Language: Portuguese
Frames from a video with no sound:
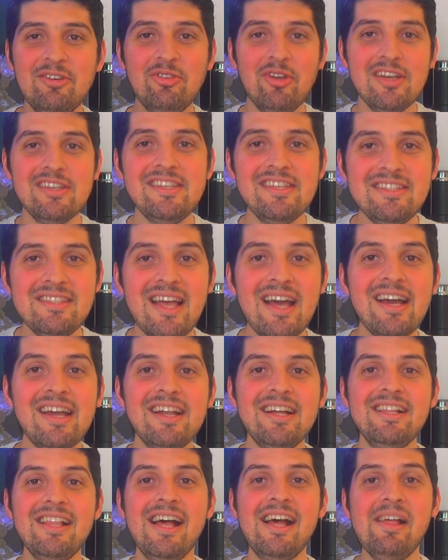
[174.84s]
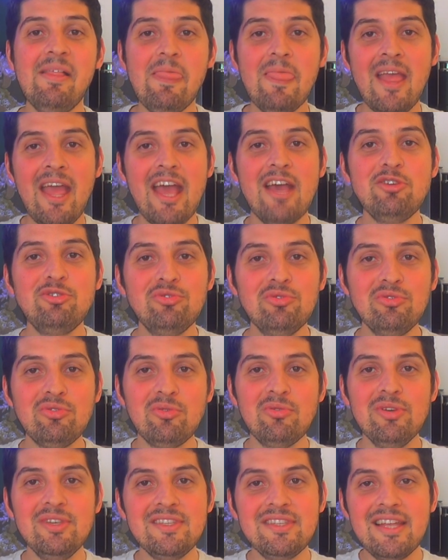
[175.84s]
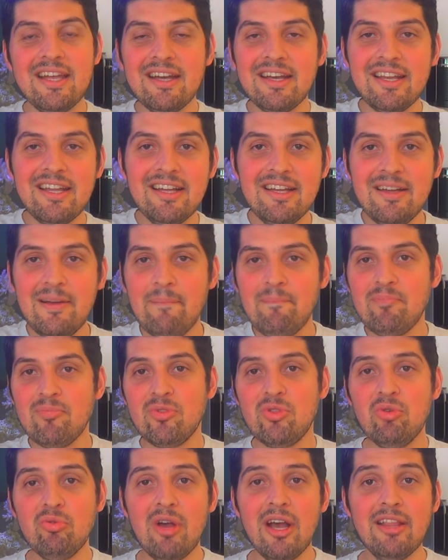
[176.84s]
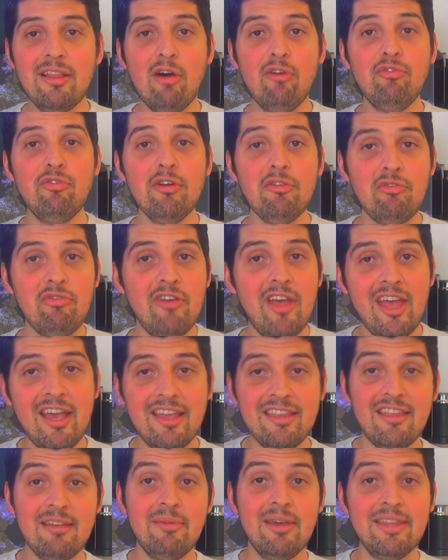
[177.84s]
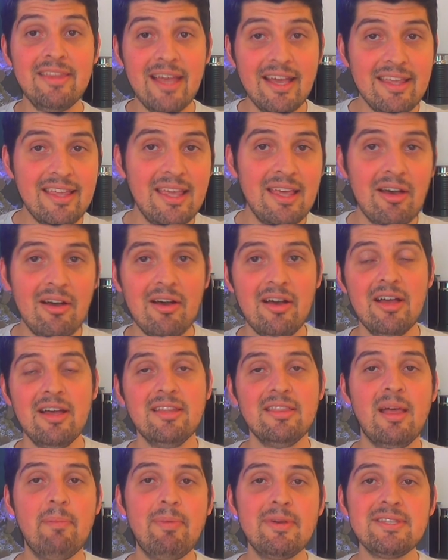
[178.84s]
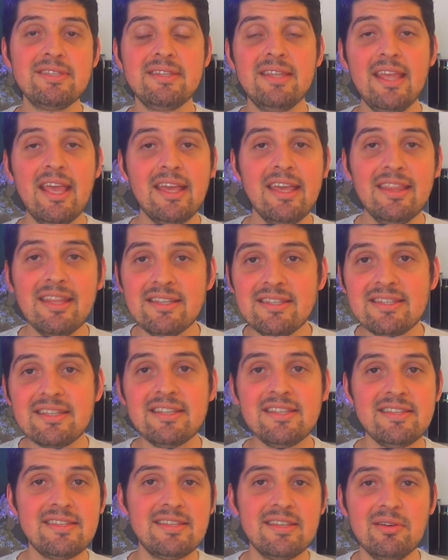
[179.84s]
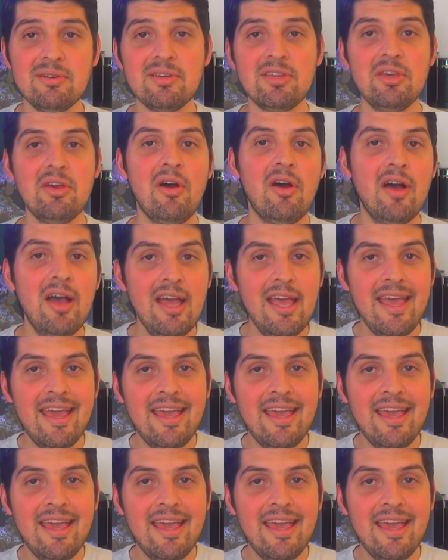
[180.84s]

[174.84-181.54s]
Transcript: e o nosso Instagram lá é junto com o Instagram do canal Forfé, que também tá aqui, ó. Tá, tem aqui na descrição, aqui, ó.